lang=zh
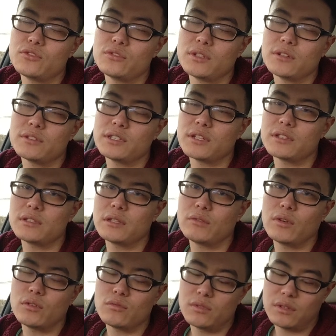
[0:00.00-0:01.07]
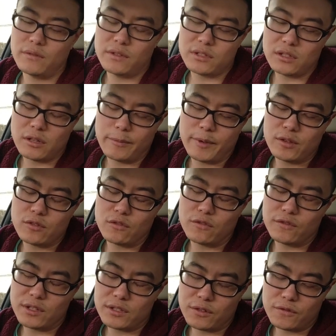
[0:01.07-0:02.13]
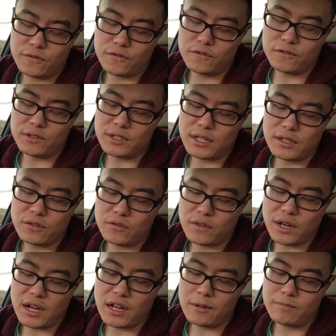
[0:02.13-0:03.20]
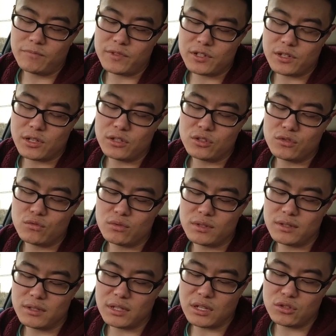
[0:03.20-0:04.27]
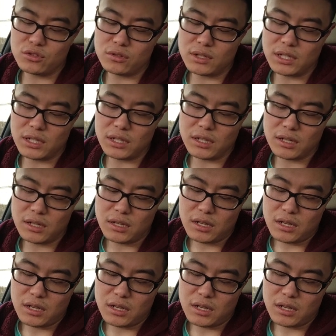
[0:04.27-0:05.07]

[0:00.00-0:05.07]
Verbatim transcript: 需要详细的阅读，因为这里面有非常复杂的法案，是一九五四年确立的，